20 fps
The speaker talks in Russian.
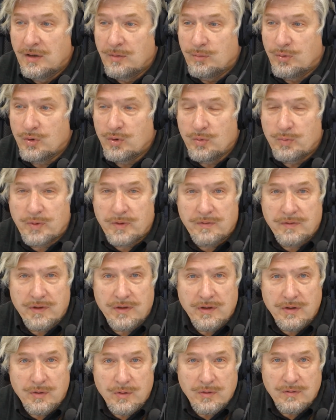
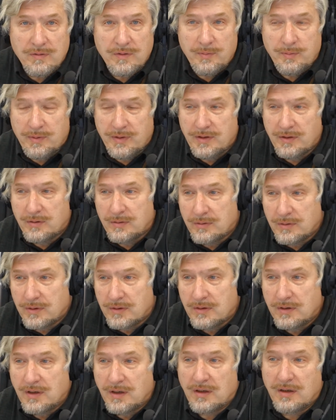полупроводниковый переход
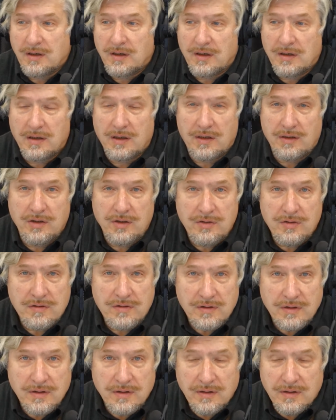на
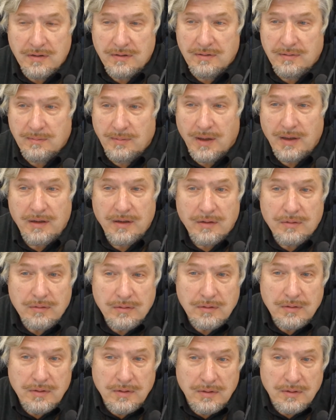органических
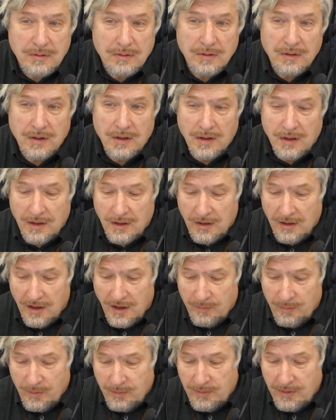молекулах.
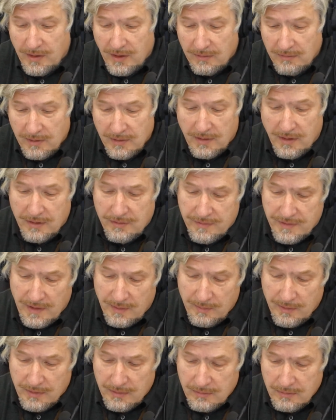Опубликовал, конечно, в
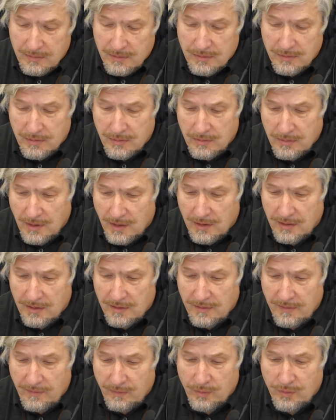самых лучших
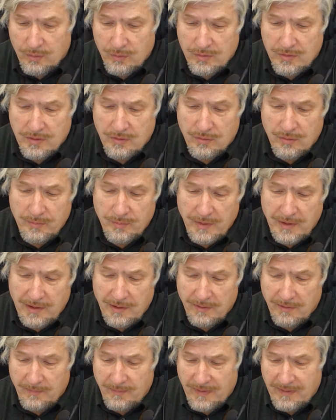журналах, его тут же
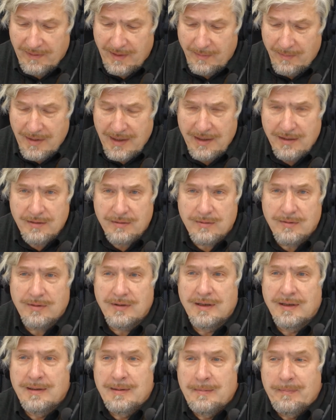купили в Америку.